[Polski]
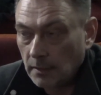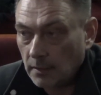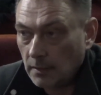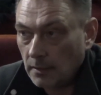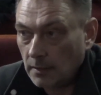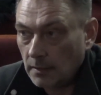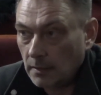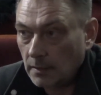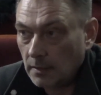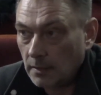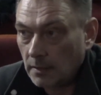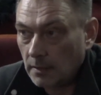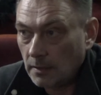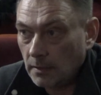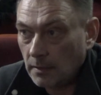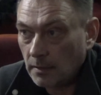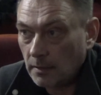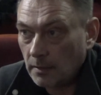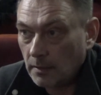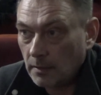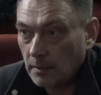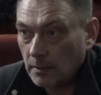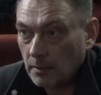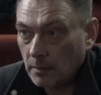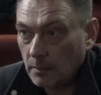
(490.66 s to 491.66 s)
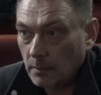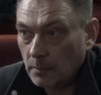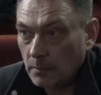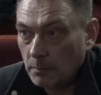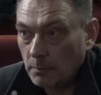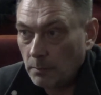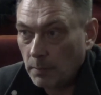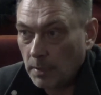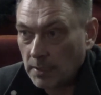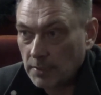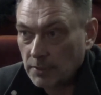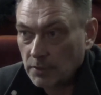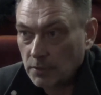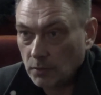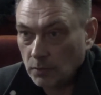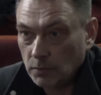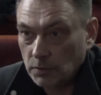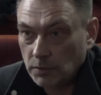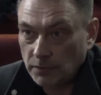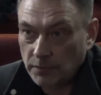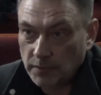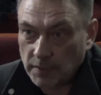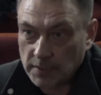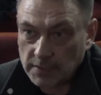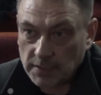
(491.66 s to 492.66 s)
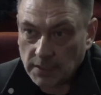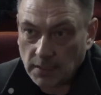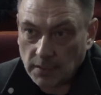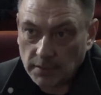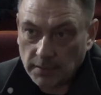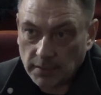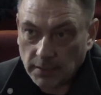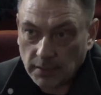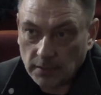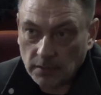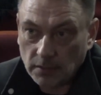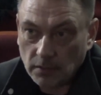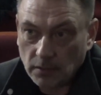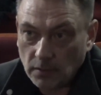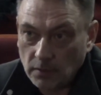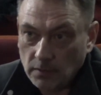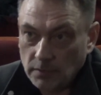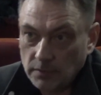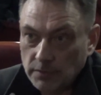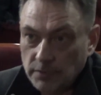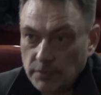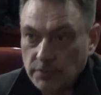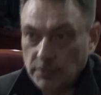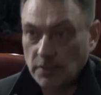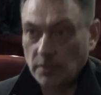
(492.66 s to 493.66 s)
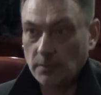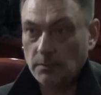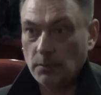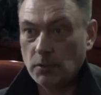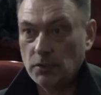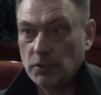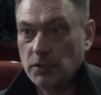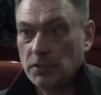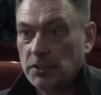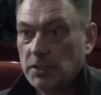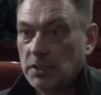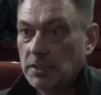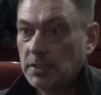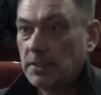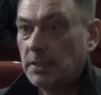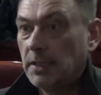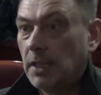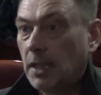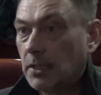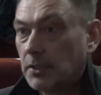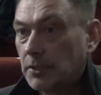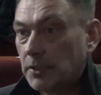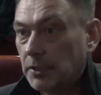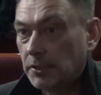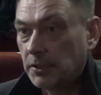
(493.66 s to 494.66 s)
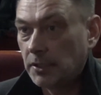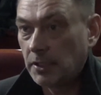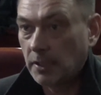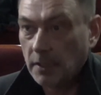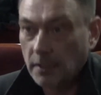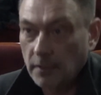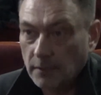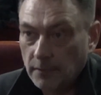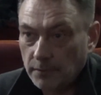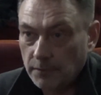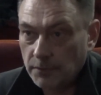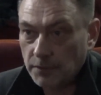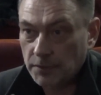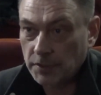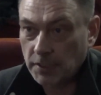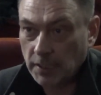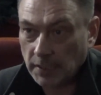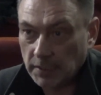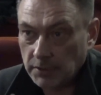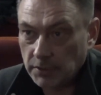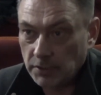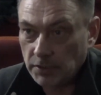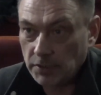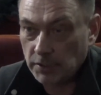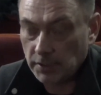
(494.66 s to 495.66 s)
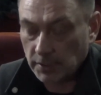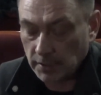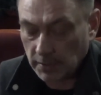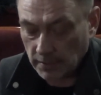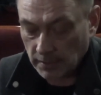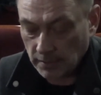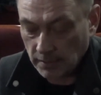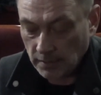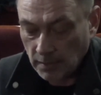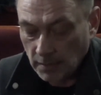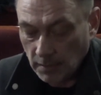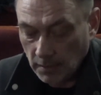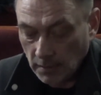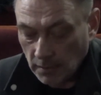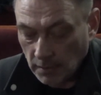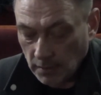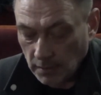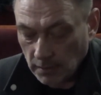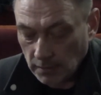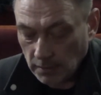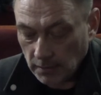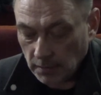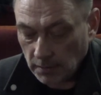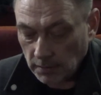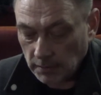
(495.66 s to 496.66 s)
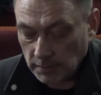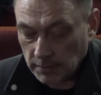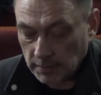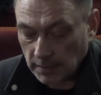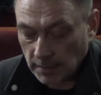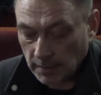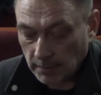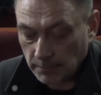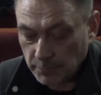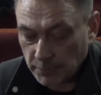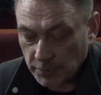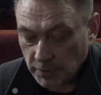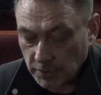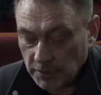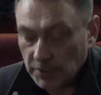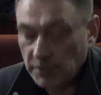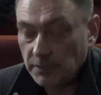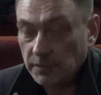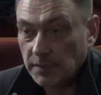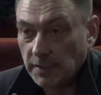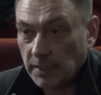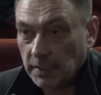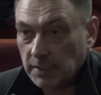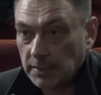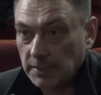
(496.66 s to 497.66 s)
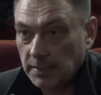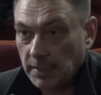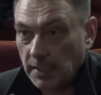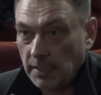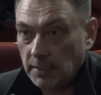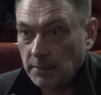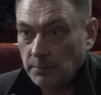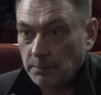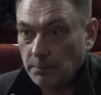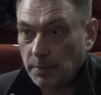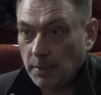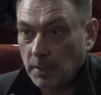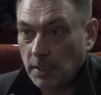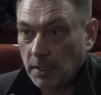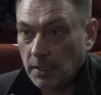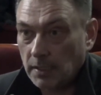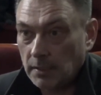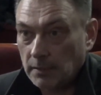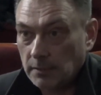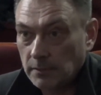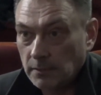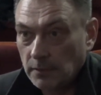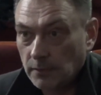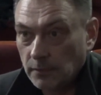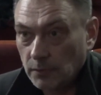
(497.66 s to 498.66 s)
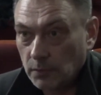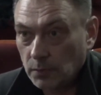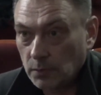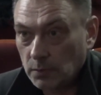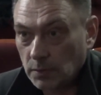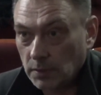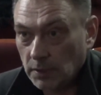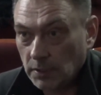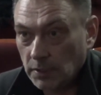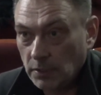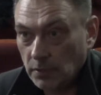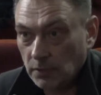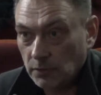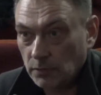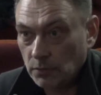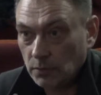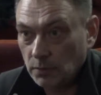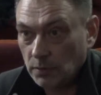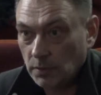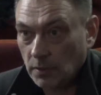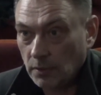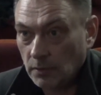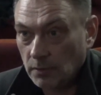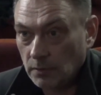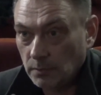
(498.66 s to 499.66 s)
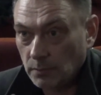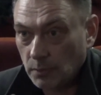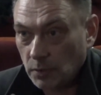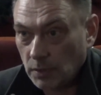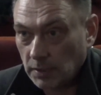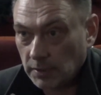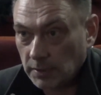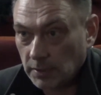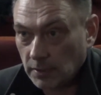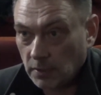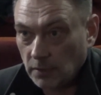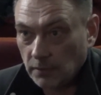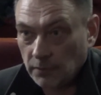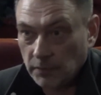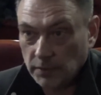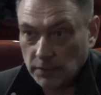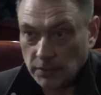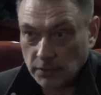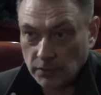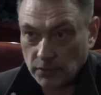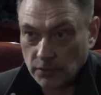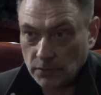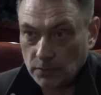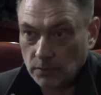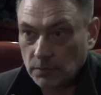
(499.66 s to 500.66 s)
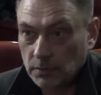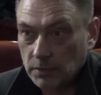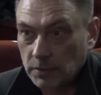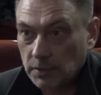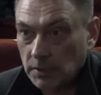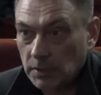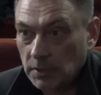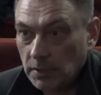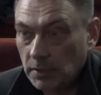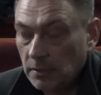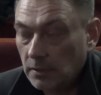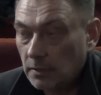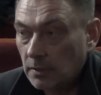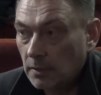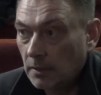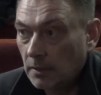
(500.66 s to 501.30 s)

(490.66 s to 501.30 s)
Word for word: E, bardzo uniwersalnego, co może się zdarzyć wszędzie i ta przedziwna knajpa, w której lądują bohaterowie tej sztuki,